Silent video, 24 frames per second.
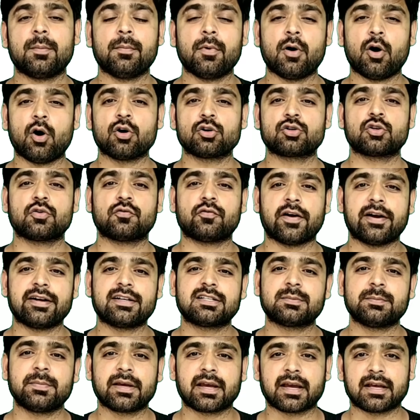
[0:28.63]
हम
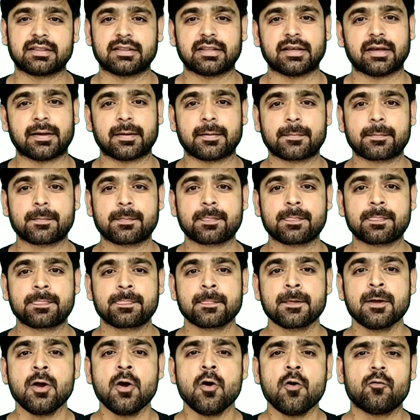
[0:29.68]
ऑस्टोफाइट्स भी कहते हैं
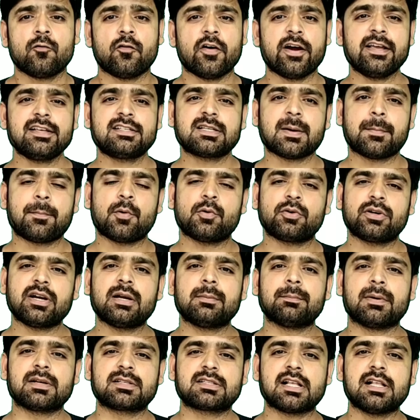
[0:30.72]
वहीं सपोर्टेड
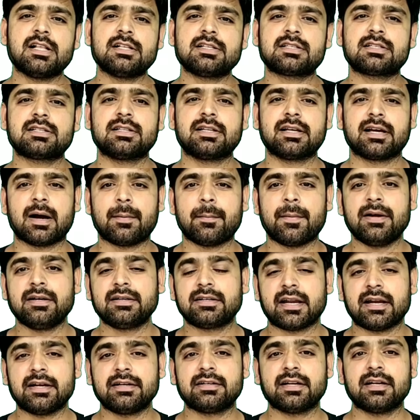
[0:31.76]
मसल्स लिगामेंट
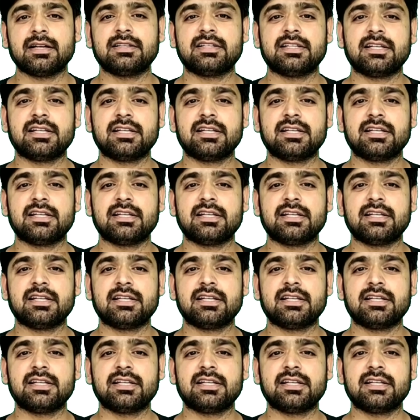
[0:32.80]
टेंडन